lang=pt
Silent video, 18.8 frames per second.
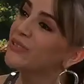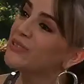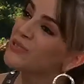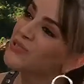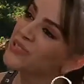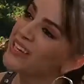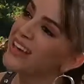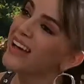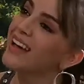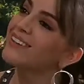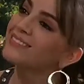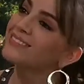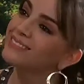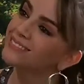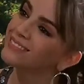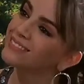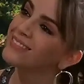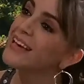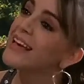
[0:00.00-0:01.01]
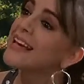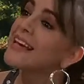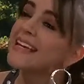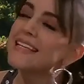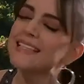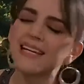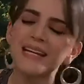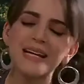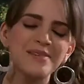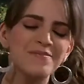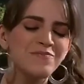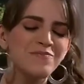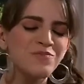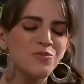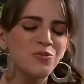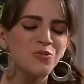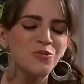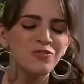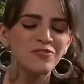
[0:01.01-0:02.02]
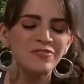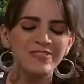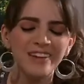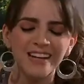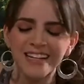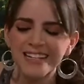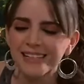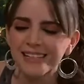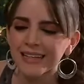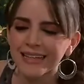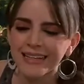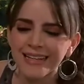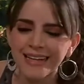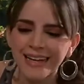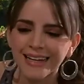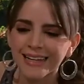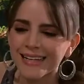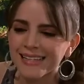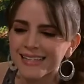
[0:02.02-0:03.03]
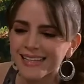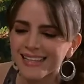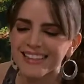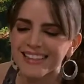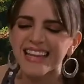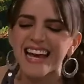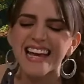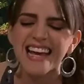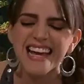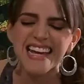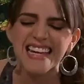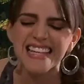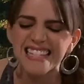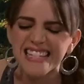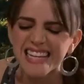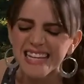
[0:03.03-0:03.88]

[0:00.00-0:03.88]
É, Lúcia. E eu vou ser muito feliz no dia que sentir esse filho